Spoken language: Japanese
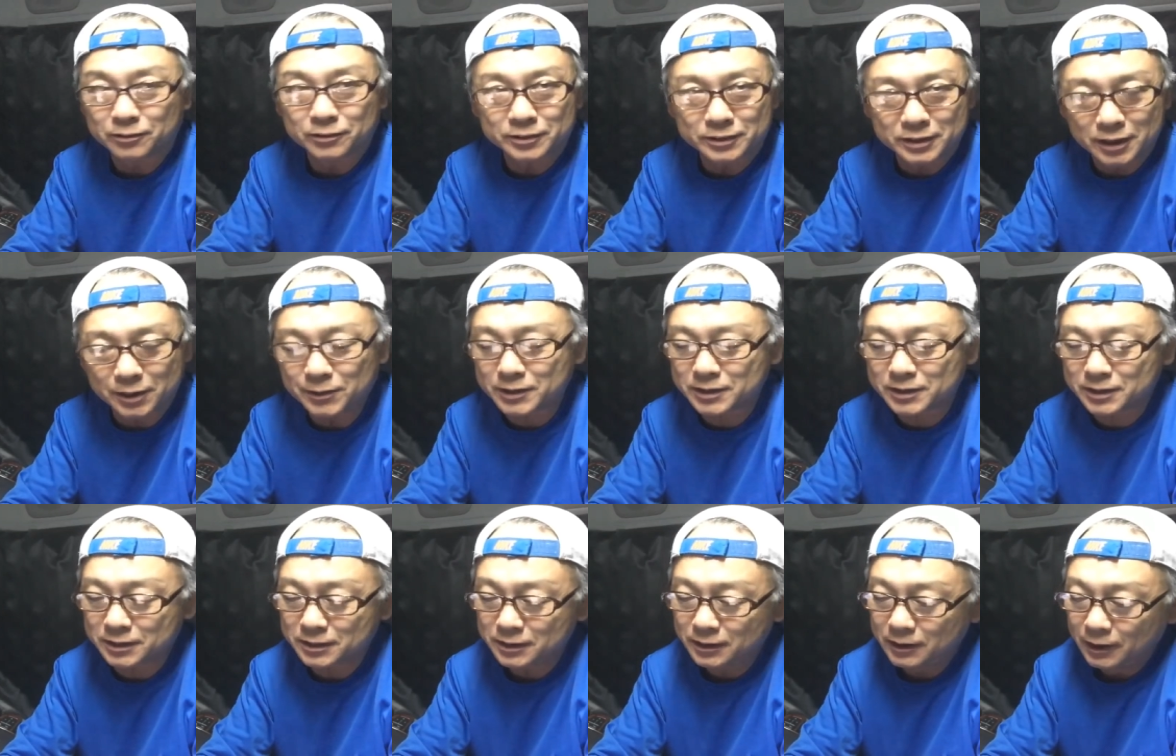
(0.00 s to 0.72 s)
ざいま
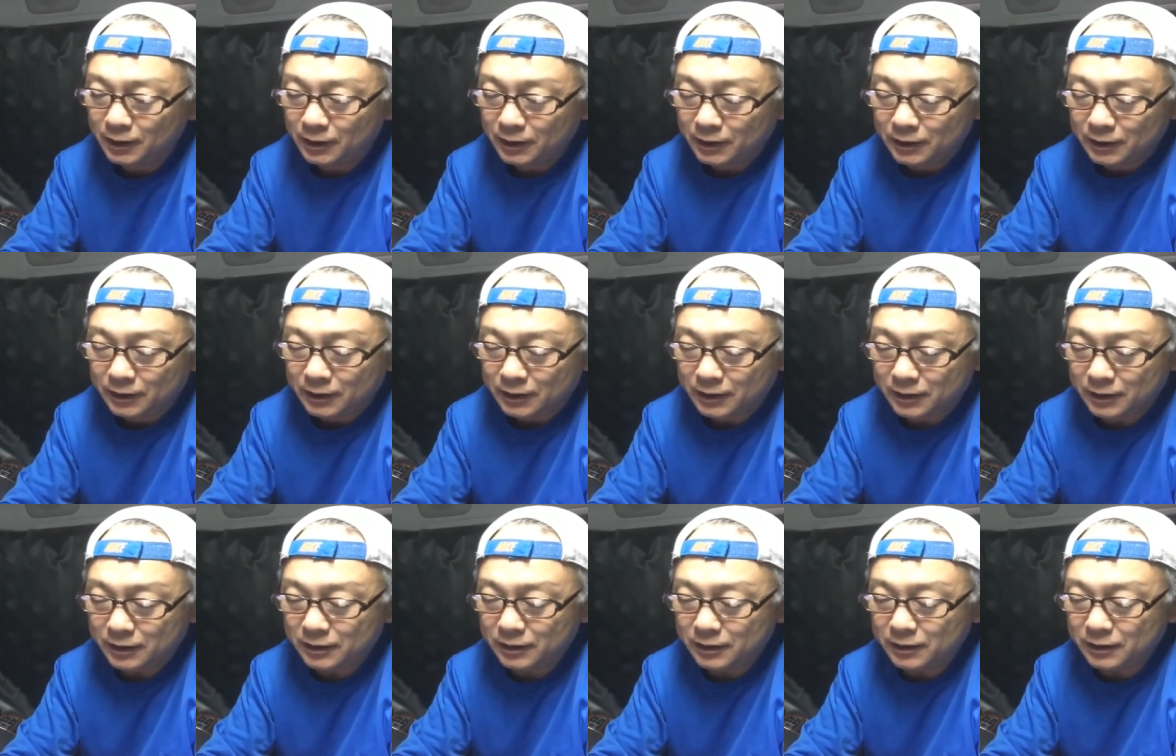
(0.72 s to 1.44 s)
す。
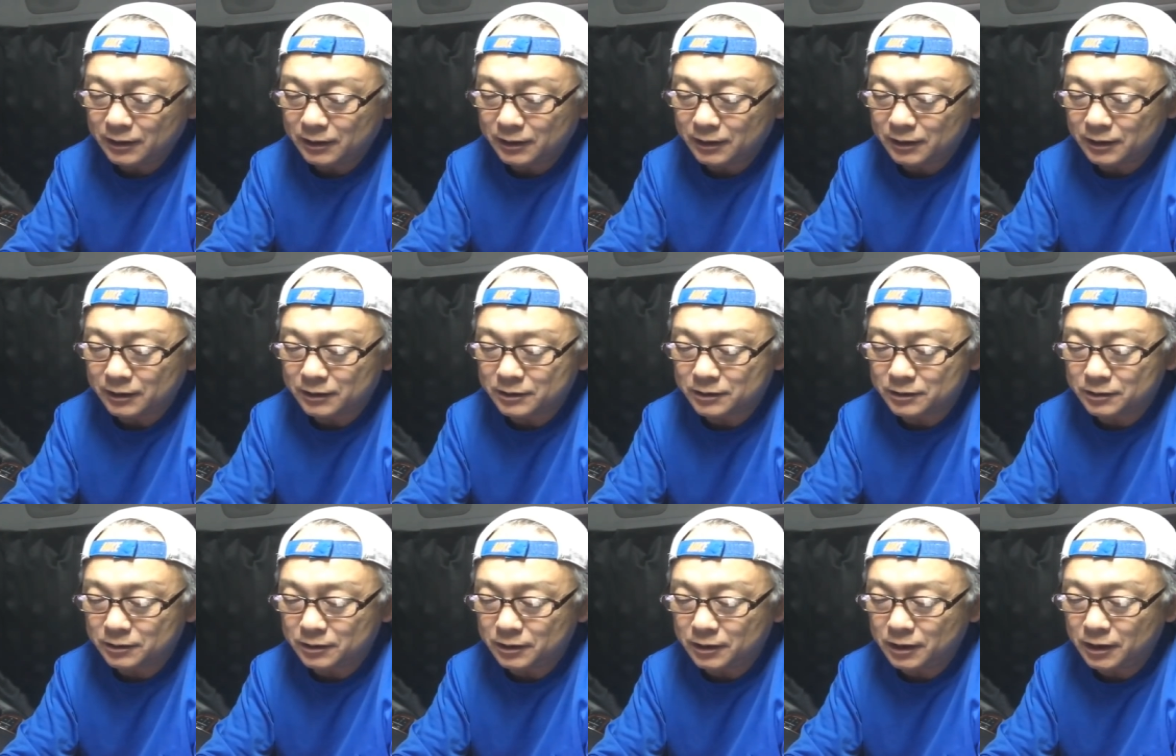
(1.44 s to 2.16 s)
えー、
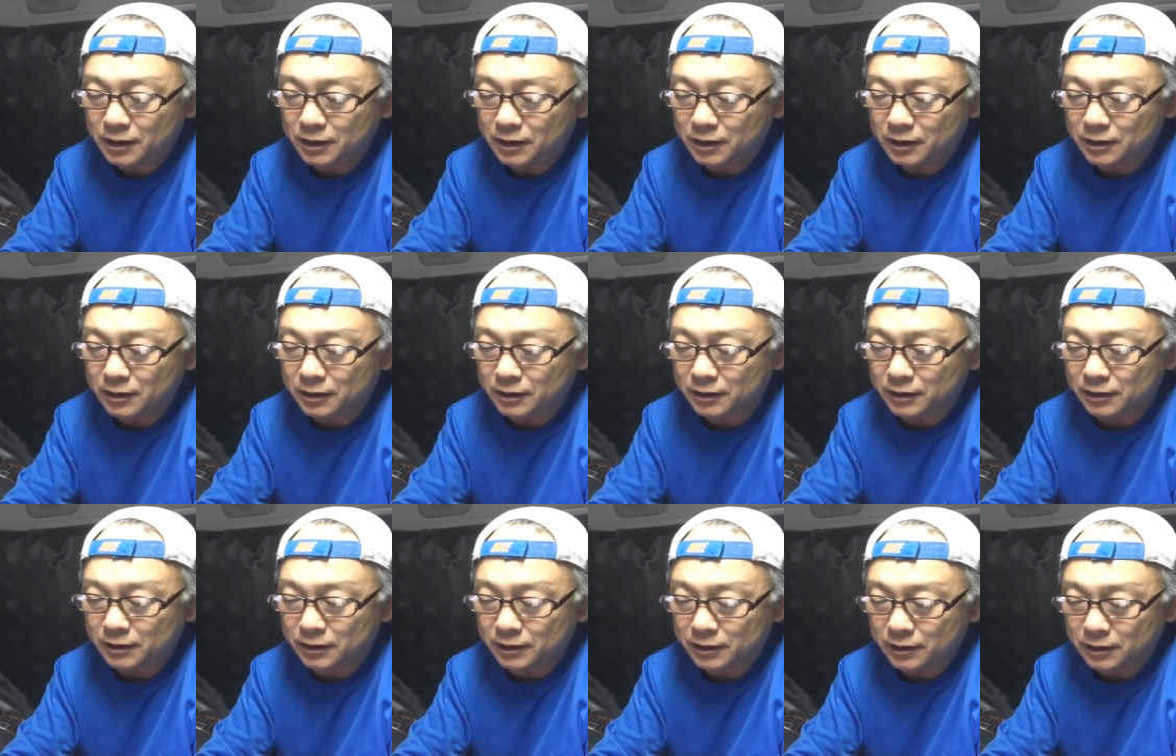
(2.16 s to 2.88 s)
次が、
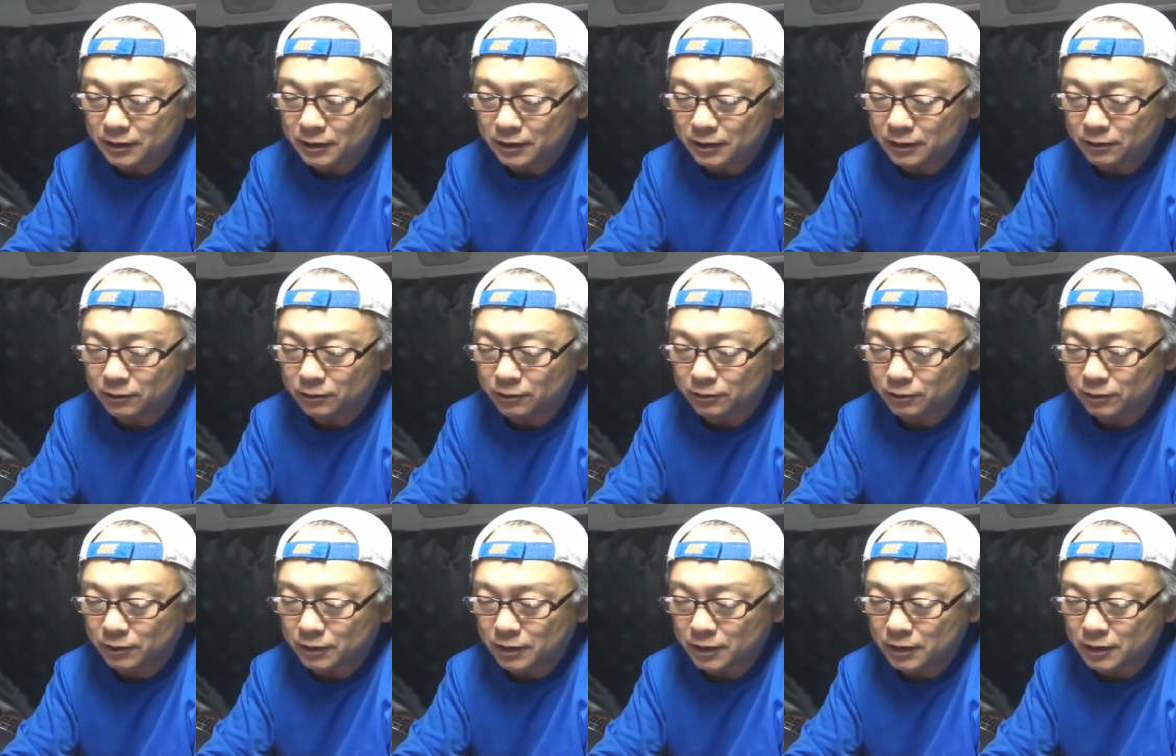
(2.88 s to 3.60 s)
えー、っ
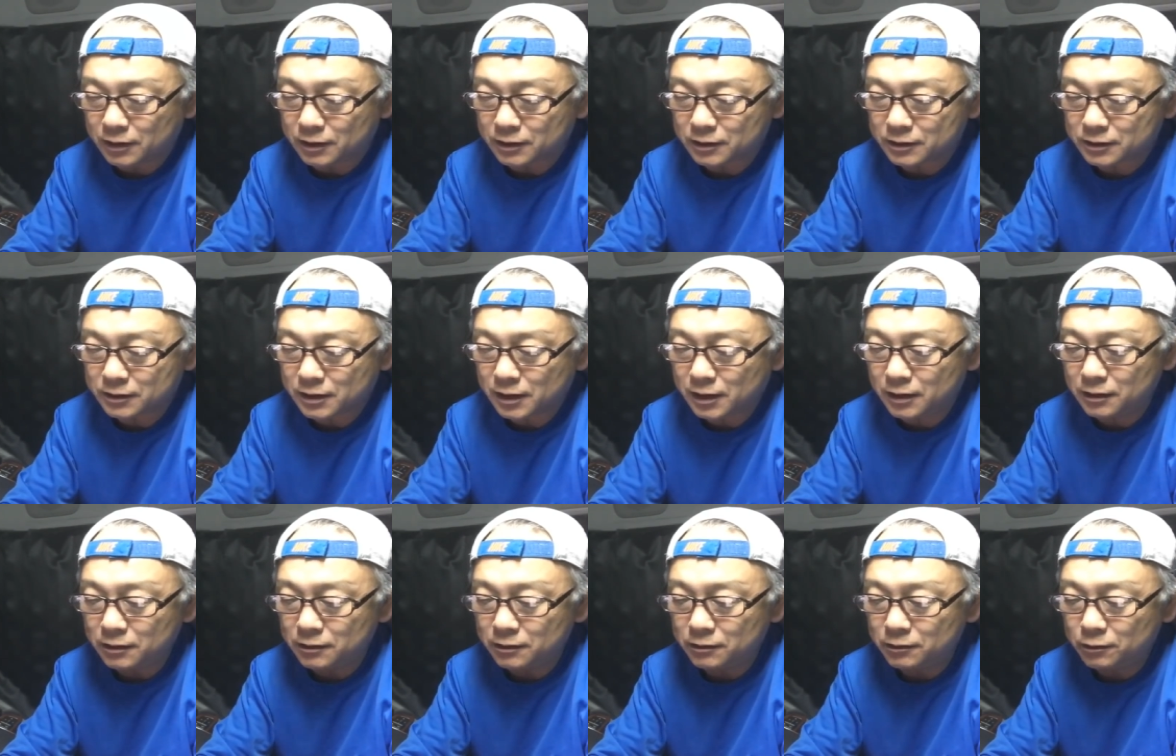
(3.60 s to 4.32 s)
とね、
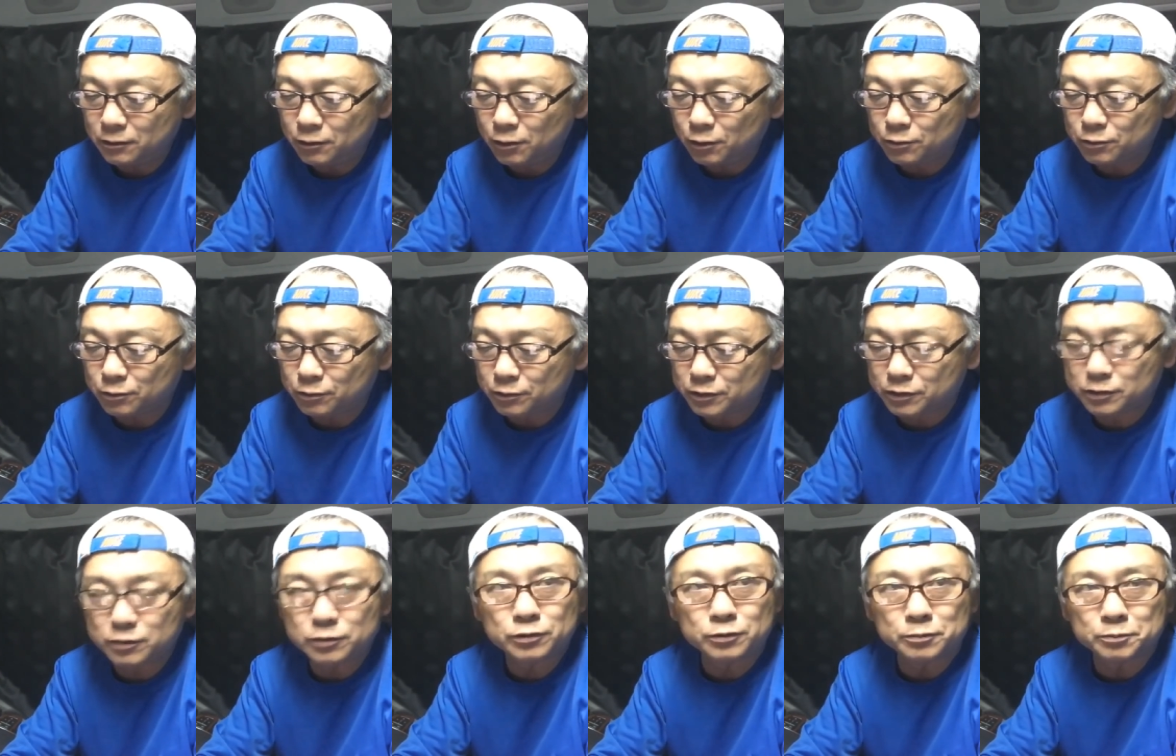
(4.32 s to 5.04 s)

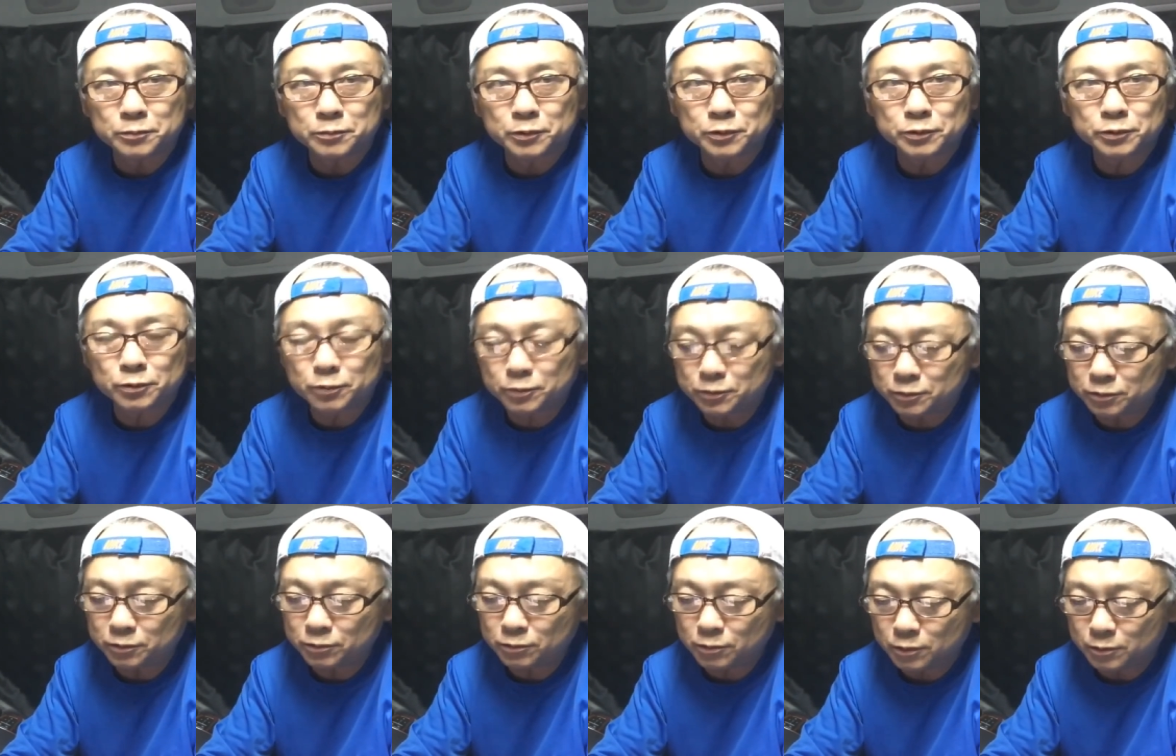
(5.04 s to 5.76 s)
369
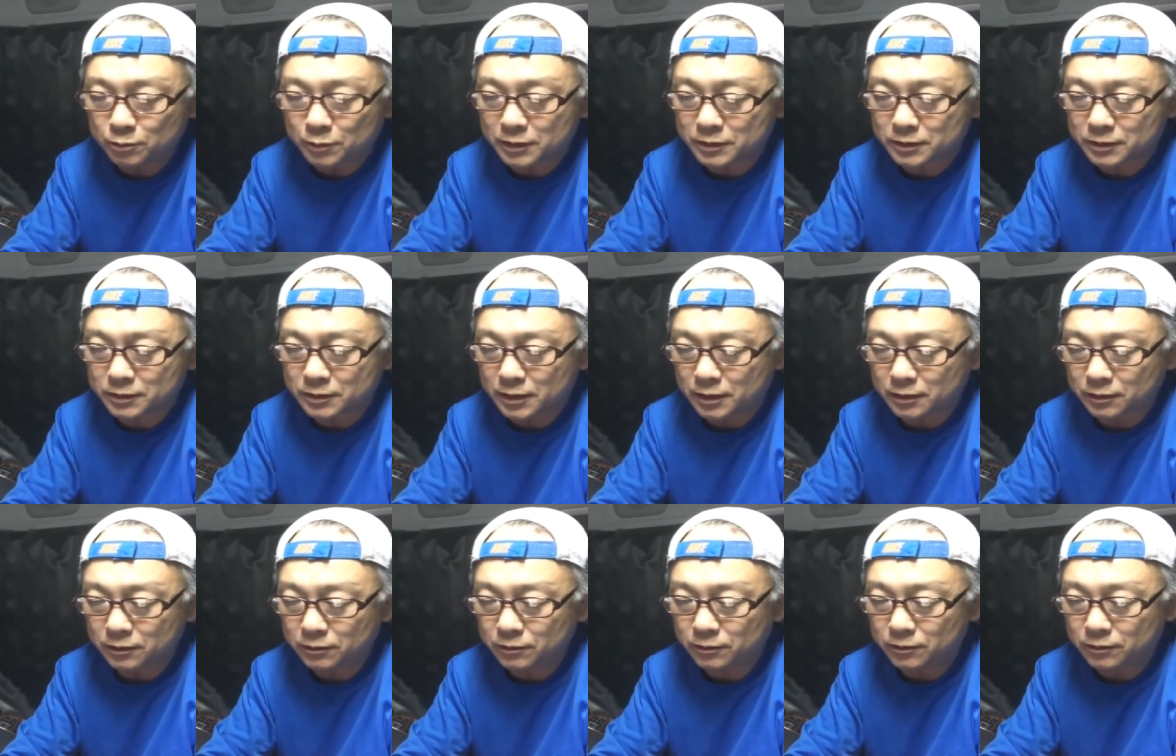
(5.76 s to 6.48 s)
モノクローマンさ
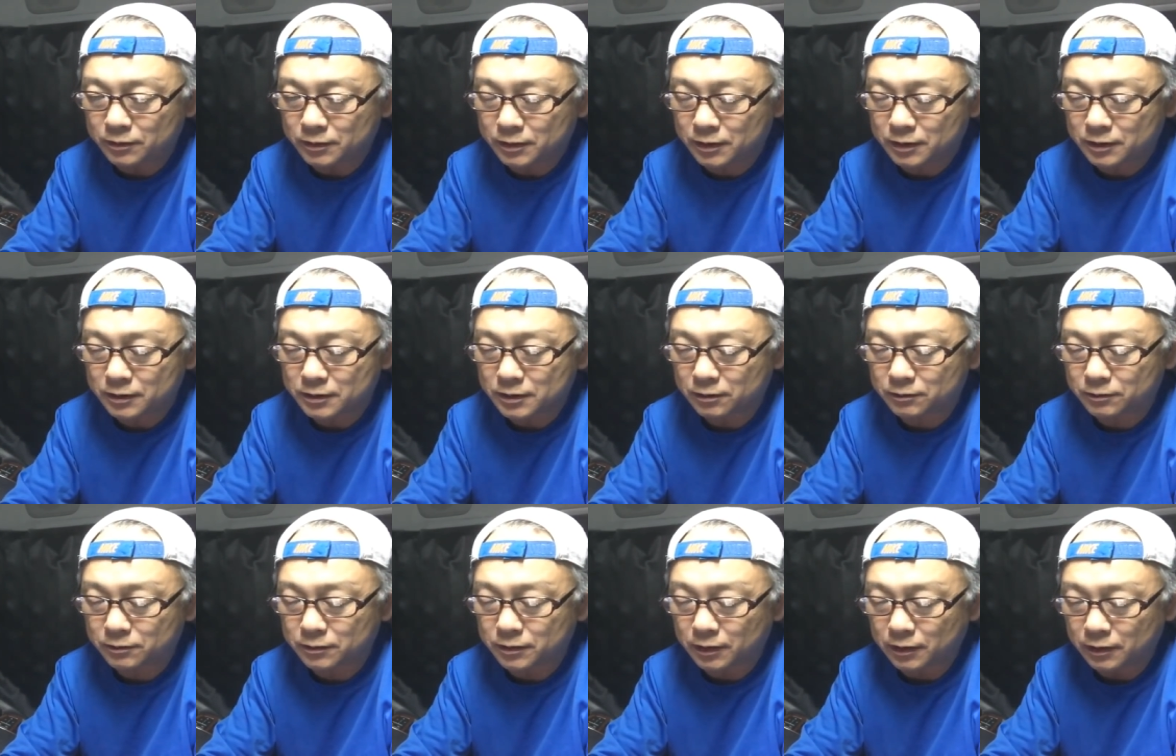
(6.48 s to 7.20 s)
んの、えー、
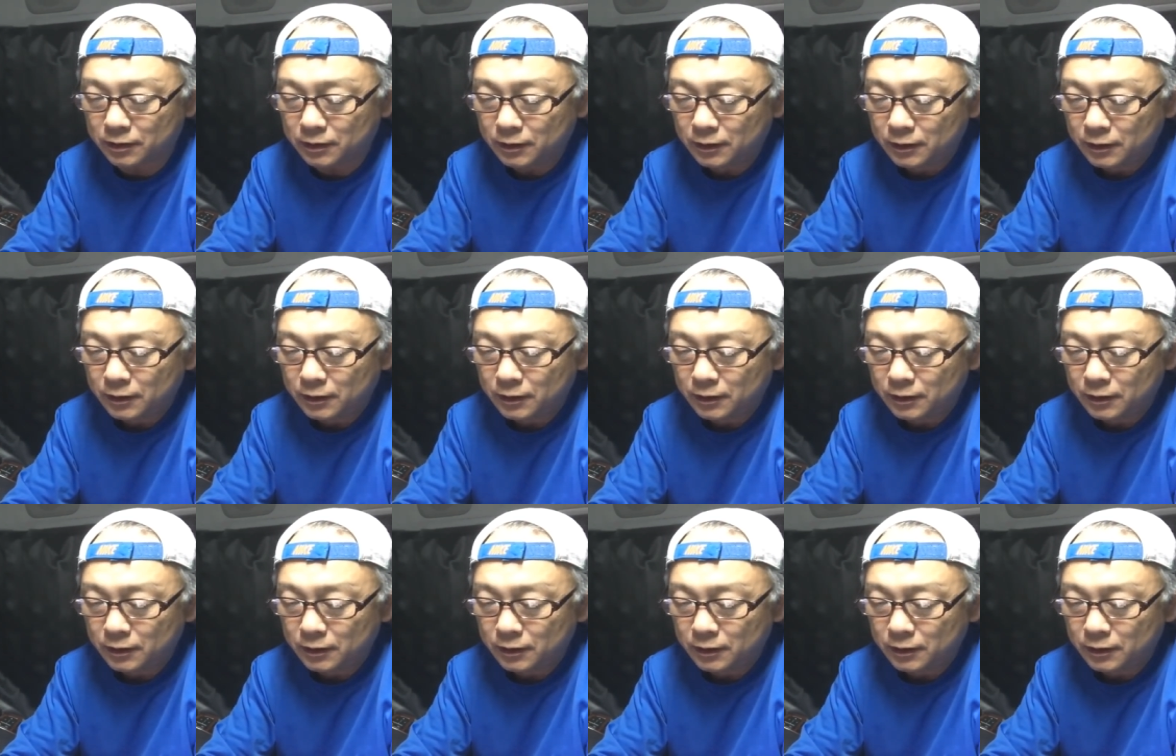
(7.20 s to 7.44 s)
作品。